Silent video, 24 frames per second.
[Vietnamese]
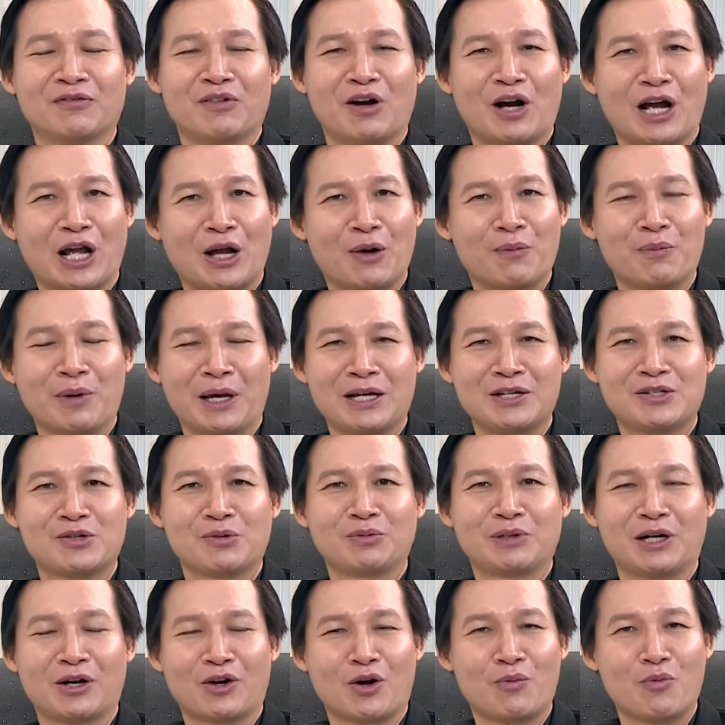và ngày hôm nay
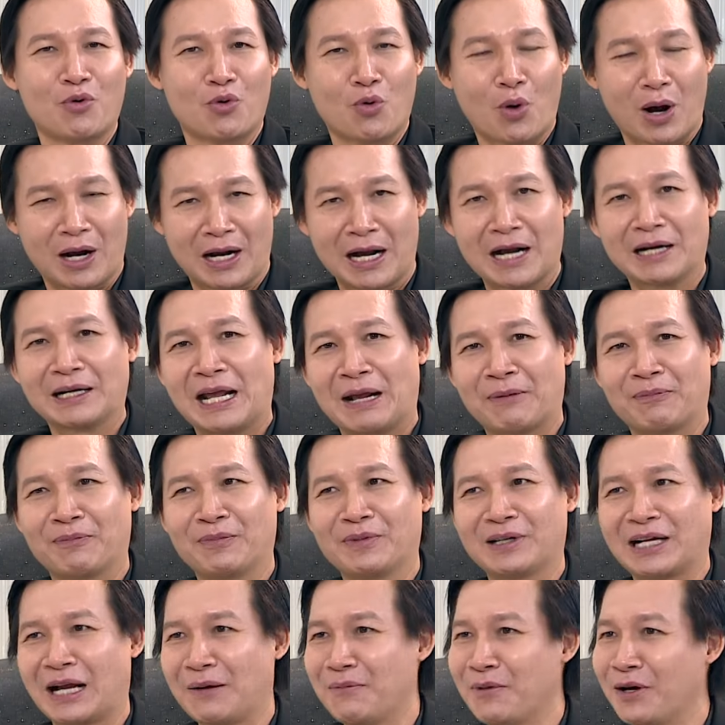chúng ta có một khoảng khắc đẹp
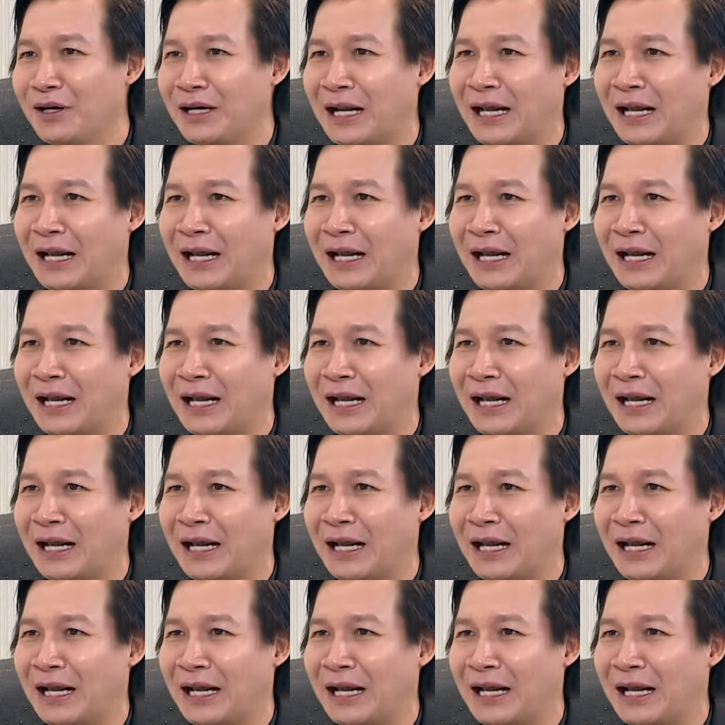cảm ơn